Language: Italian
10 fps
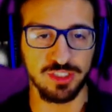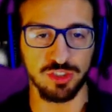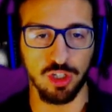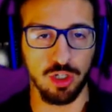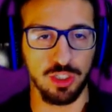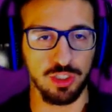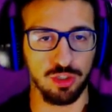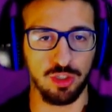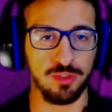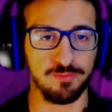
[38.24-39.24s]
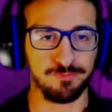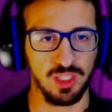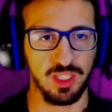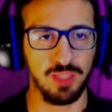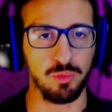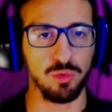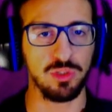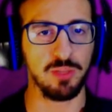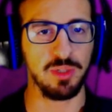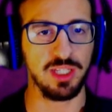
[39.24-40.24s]
solito, i
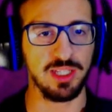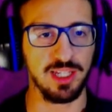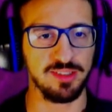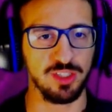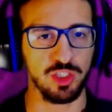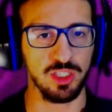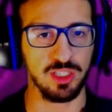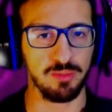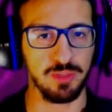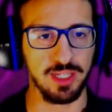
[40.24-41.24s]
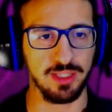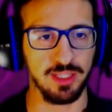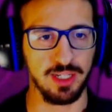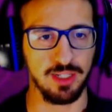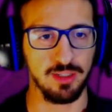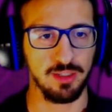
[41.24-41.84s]
punti abilità, se ce n'è da prendere.